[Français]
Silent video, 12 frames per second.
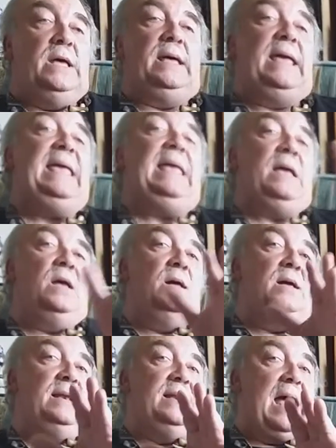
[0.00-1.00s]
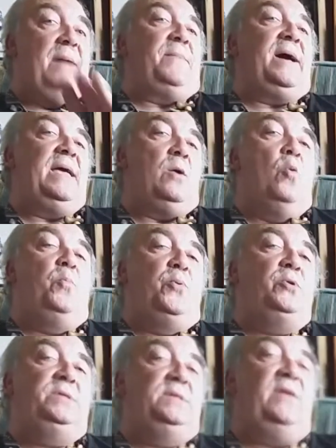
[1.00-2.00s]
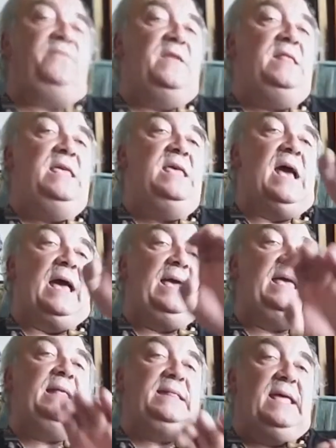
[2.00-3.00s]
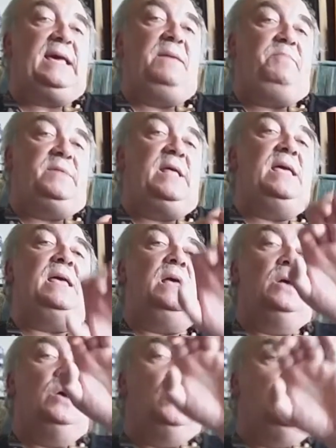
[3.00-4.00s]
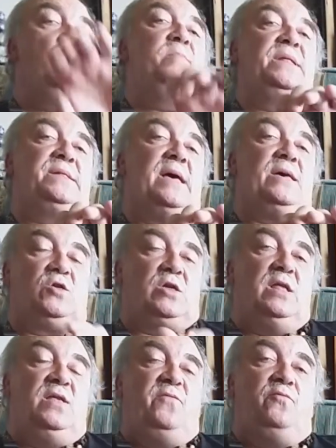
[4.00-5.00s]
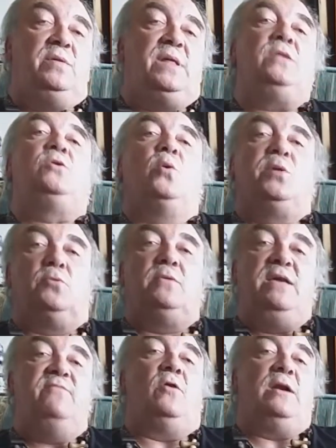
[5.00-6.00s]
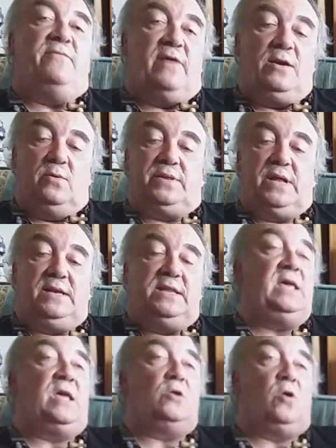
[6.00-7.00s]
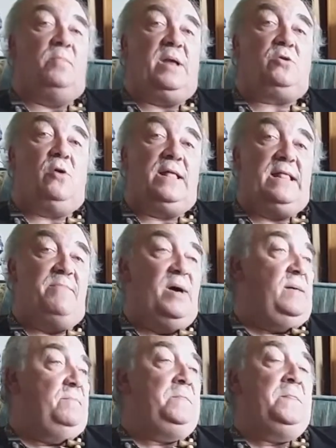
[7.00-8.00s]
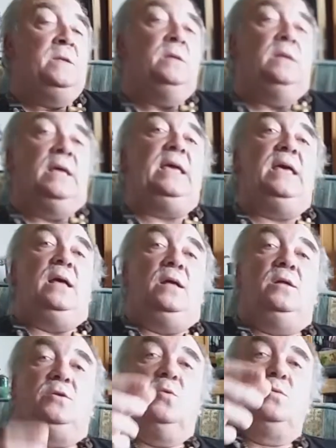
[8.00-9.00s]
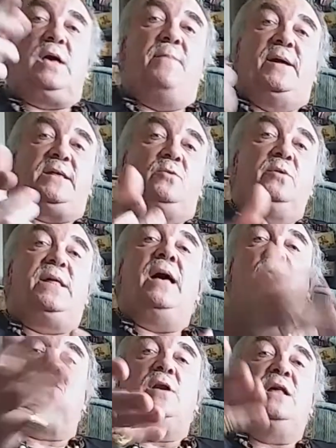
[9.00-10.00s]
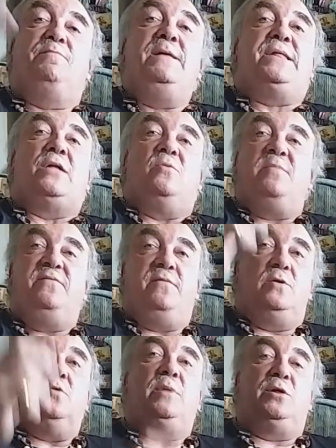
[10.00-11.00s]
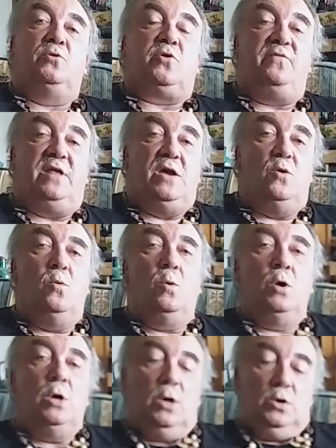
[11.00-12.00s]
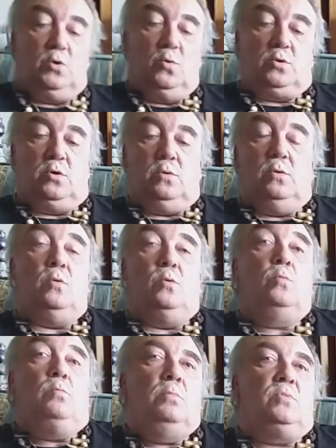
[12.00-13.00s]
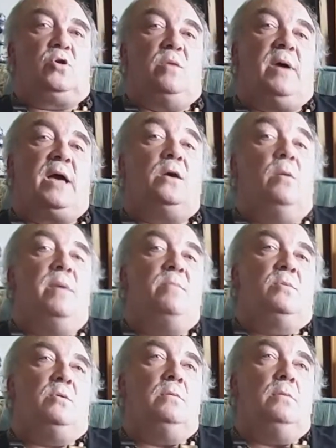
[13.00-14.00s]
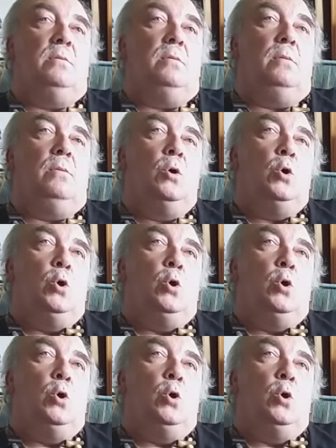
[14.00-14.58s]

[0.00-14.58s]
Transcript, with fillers: et après on peut définir et décrypter le message qui est diffusé dans son livre La vraie langue celtique et le cromlech de Rennes-les-Bains et donc, à partir de ça, je l'explique ça dans mes, autres vidéos. Donc, euh, j'aimerais quand même qu'on